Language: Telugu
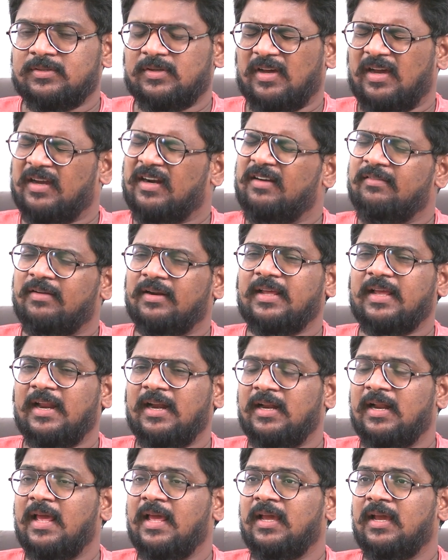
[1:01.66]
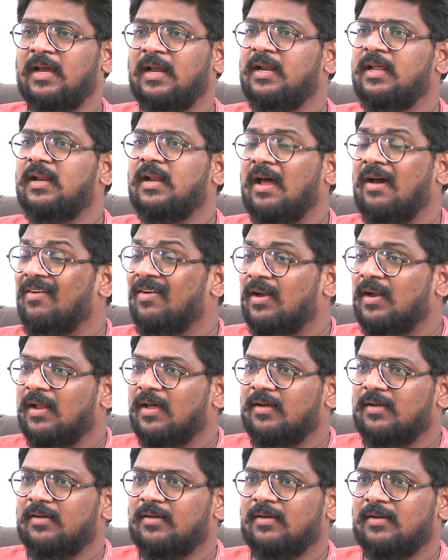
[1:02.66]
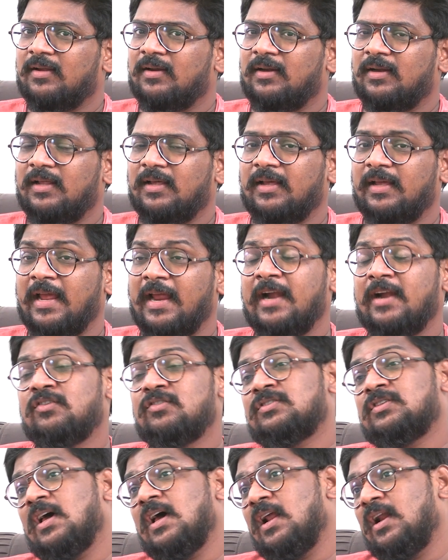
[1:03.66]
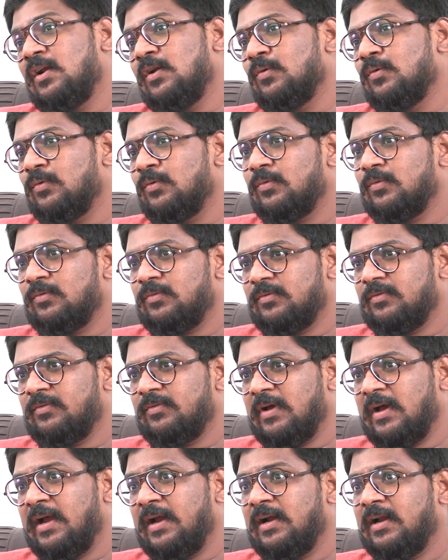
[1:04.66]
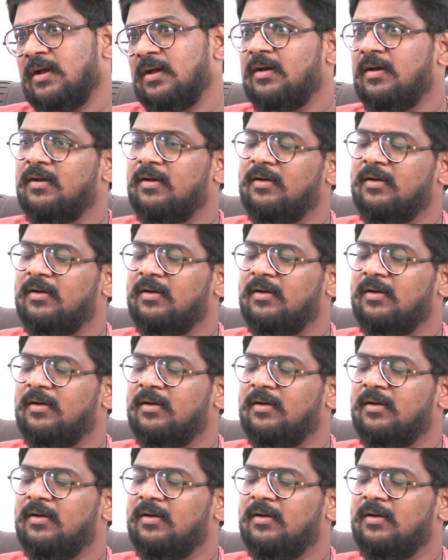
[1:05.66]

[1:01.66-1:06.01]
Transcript: సో అక్కడ వరకు వెళ్ళాయి కానీ రావట్లా అంటే ఏడు సార్లు ఆయన